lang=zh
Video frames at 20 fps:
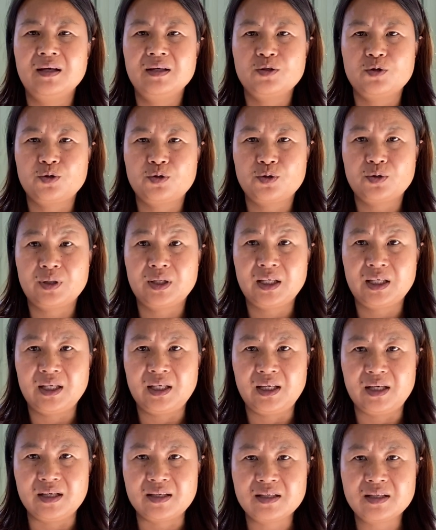就是说的，
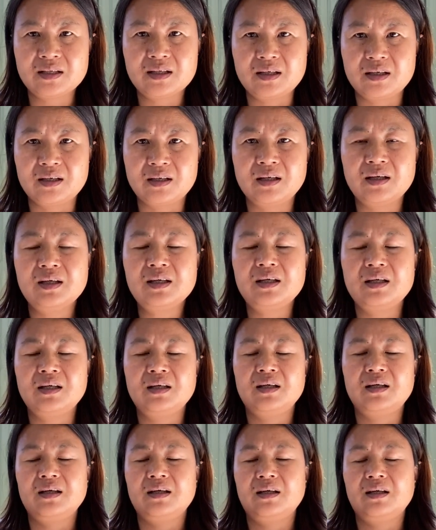也是可
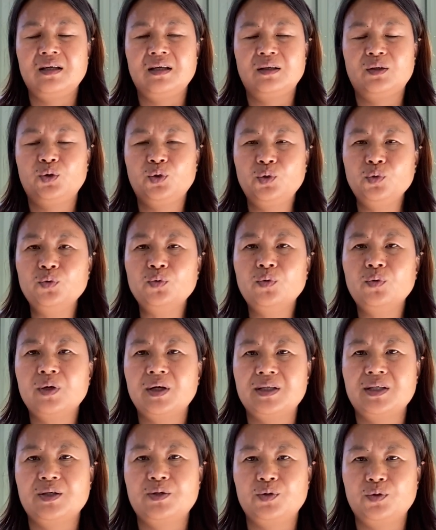以度过
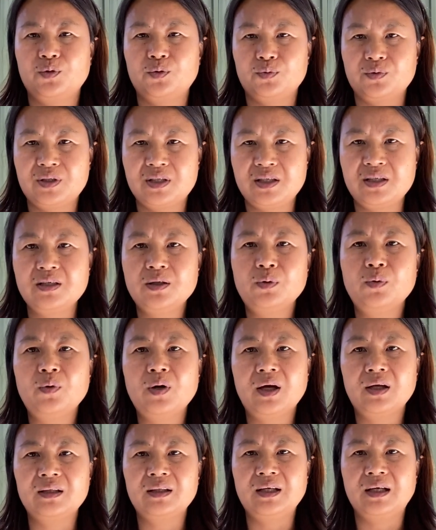这种饥
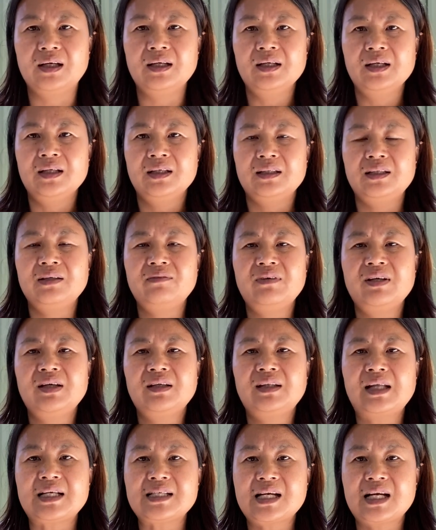荒的，因为
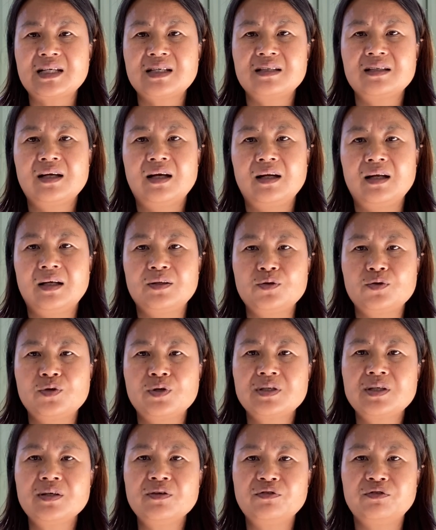大家知道了，就说
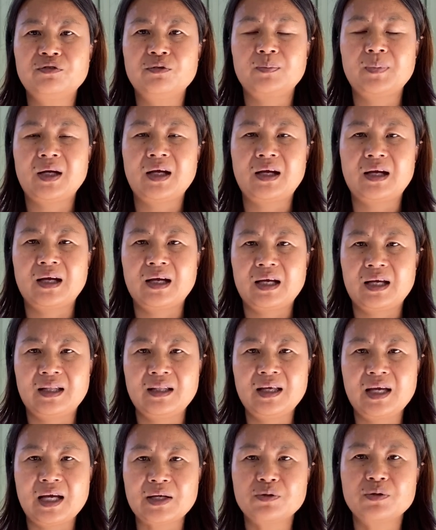政府嘛，肯
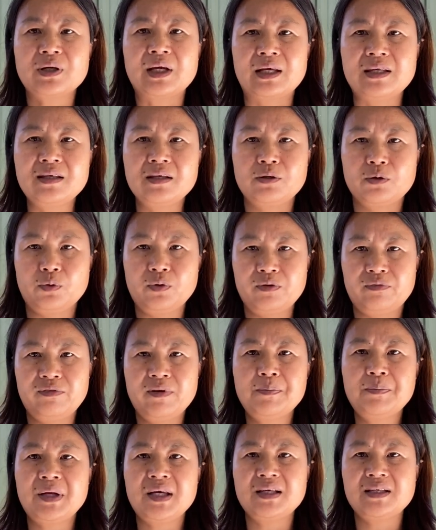定还是给你会
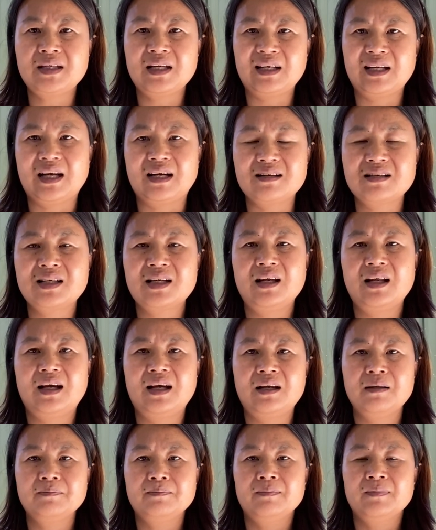分配一些粮食
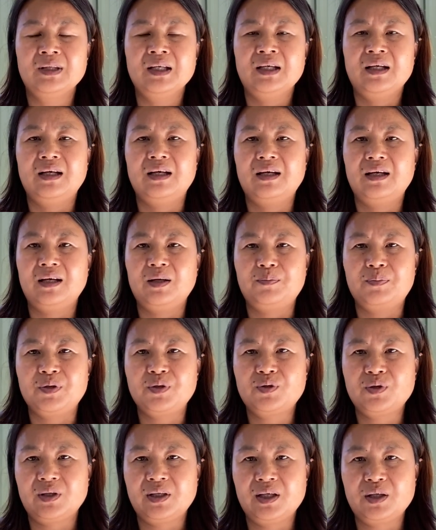啦，呃，比如
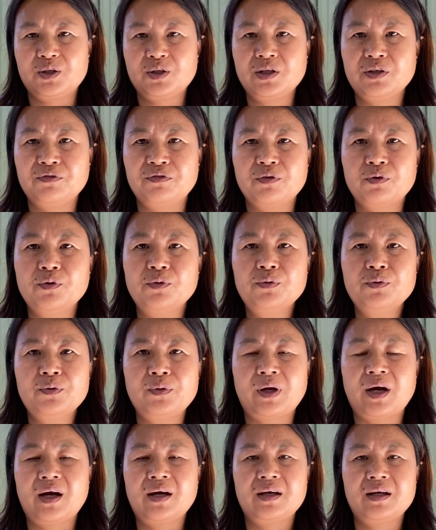说的，政府公务
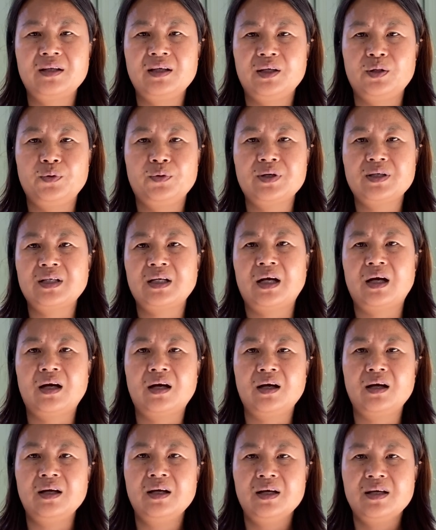员给你多
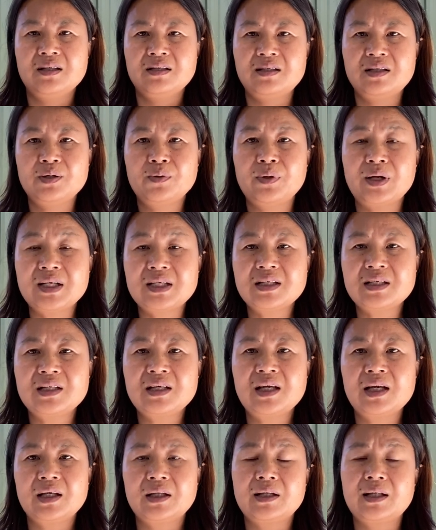少，机关事
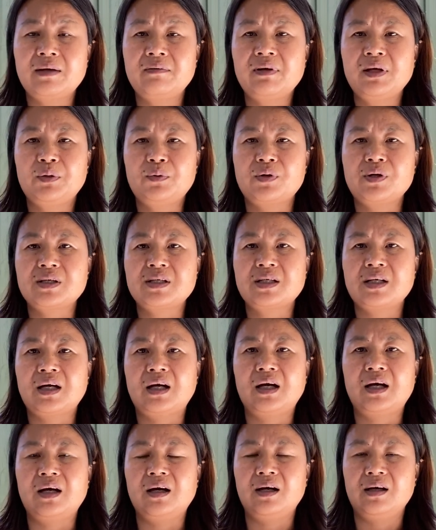业单位多
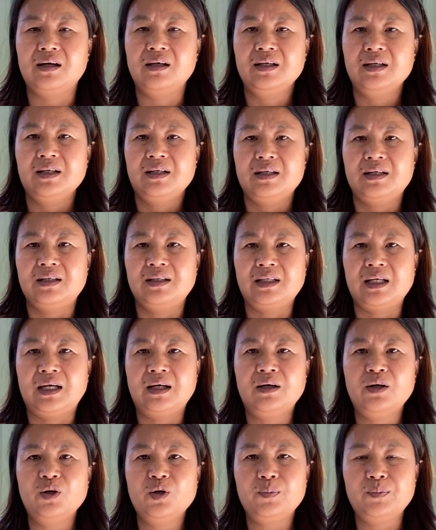少，呃，
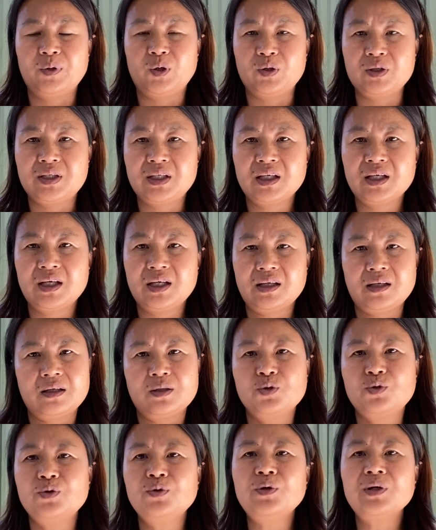然后某些个
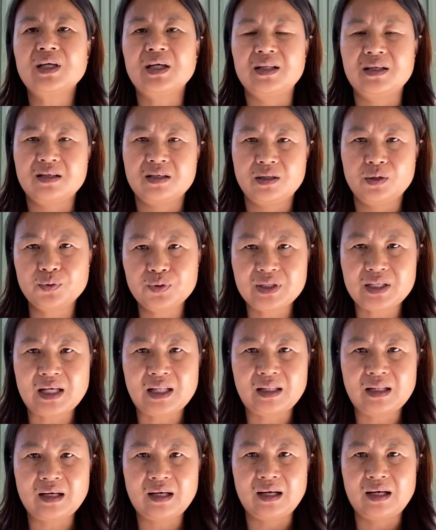军队肯定是优
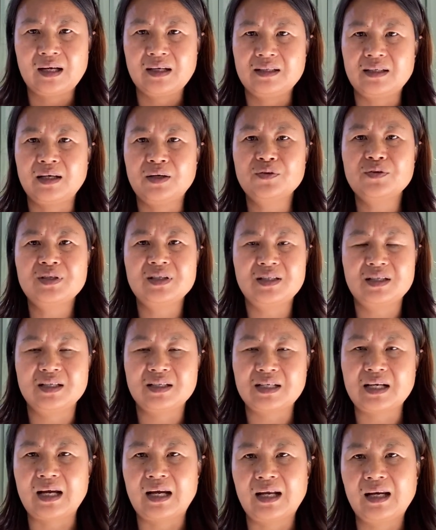先的了，然后是警
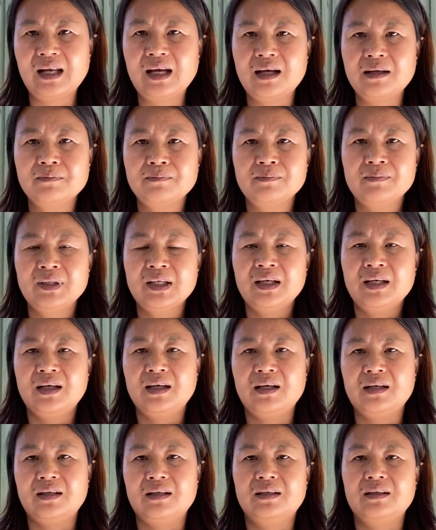察了，
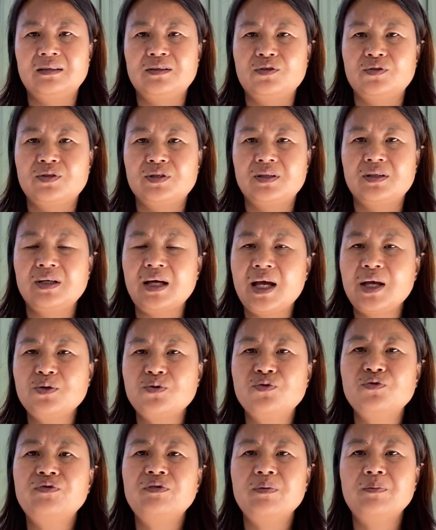呃，就是按
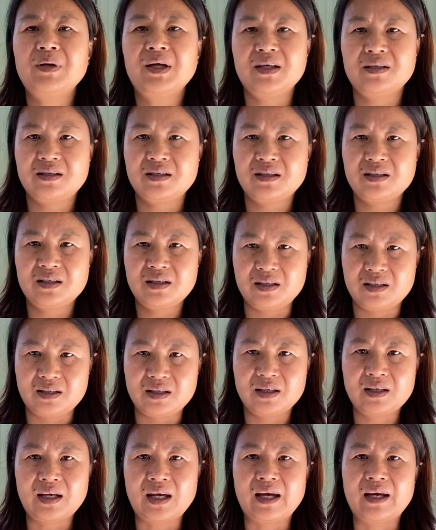需分配，其实已
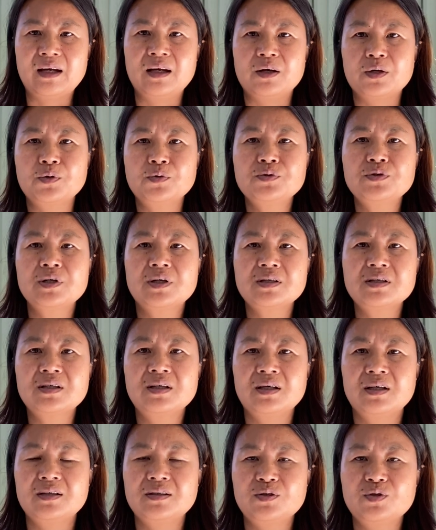经来了，供销
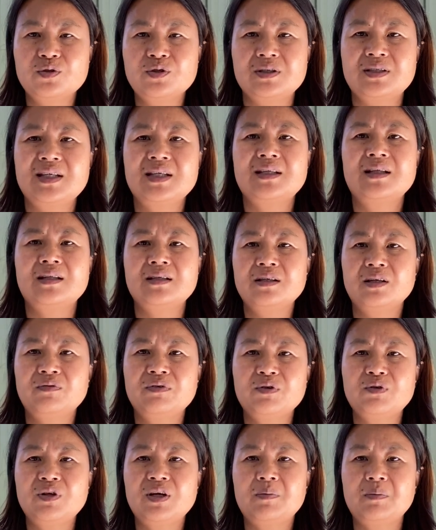社就是现在的消
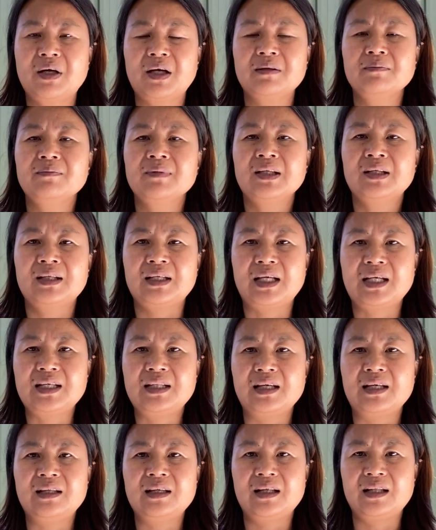费券嘛，大家一
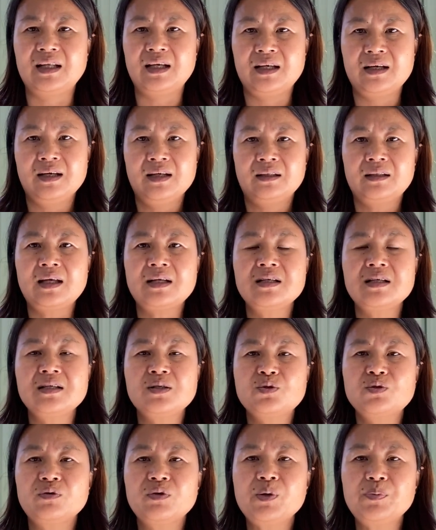点点的，但是
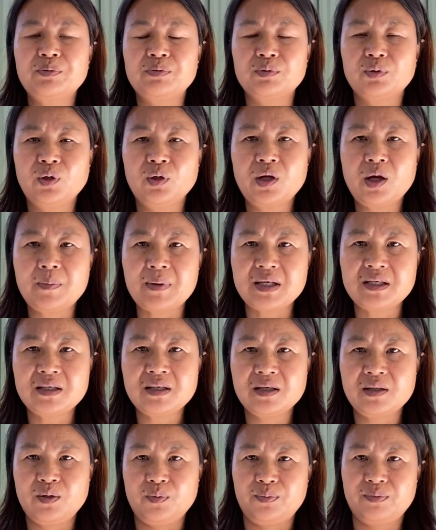你作为普通老百
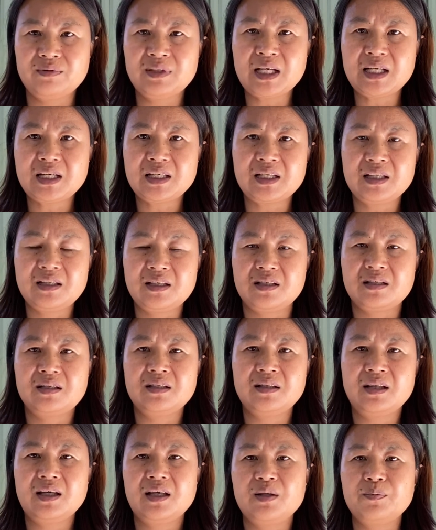姓，你不在这些体
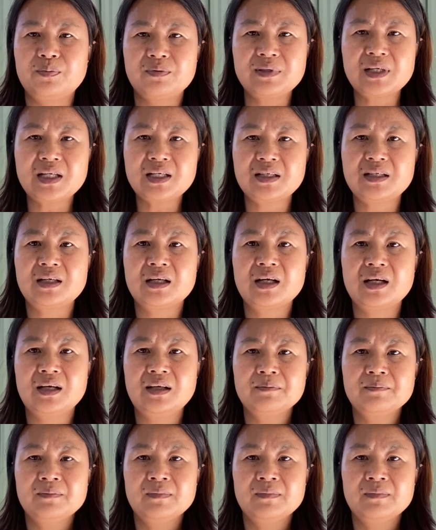制内，你不在这些个。